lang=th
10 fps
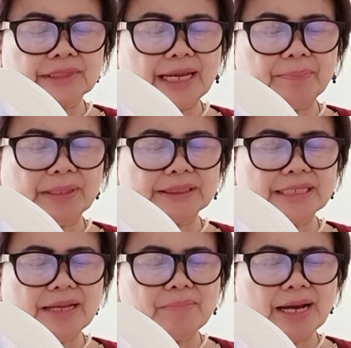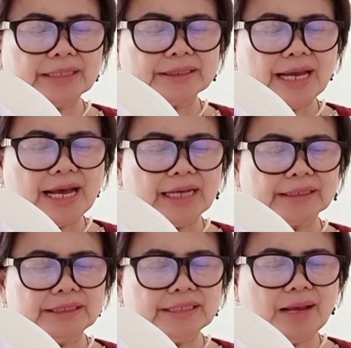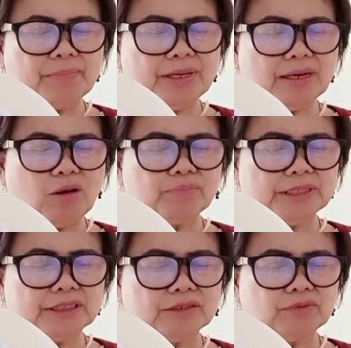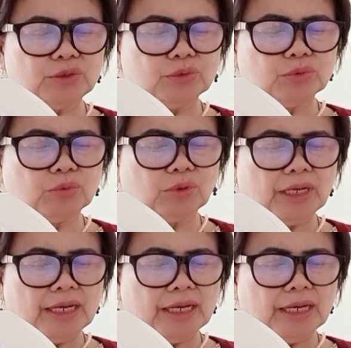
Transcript: แต่ปัจจัยบางอย่างที่ทำให้เรามีชีวิตอยู่